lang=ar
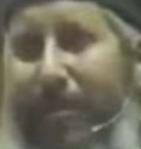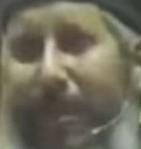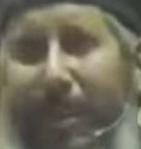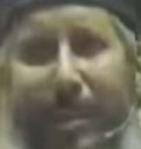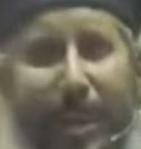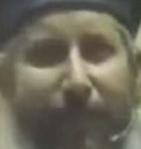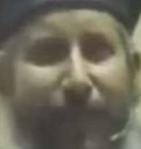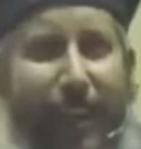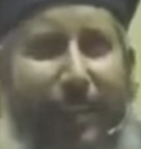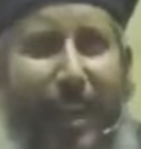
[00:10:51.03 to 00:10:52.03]
وعيال
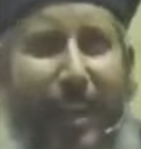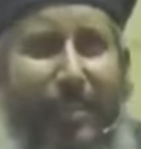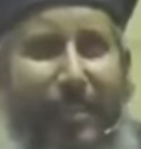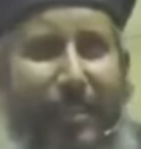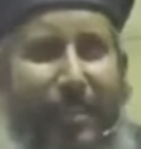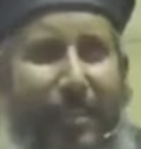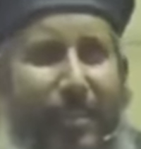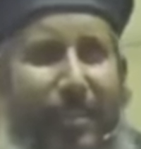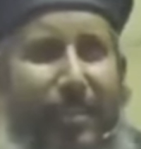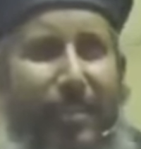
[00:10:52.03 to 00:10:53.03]
في اعدادي
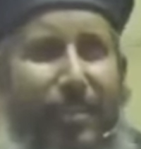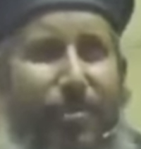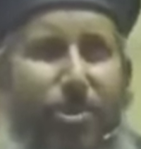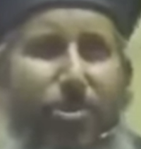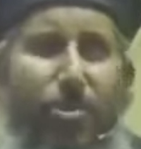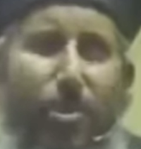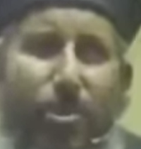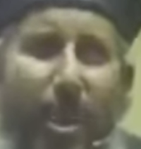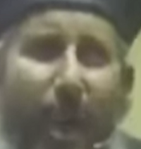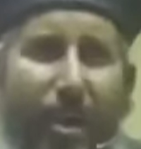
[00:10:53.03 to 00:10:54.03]
ويجي يقول
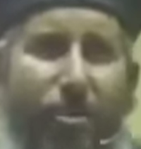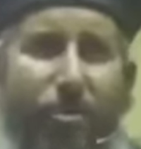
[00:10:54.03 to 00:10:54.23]
له تعالى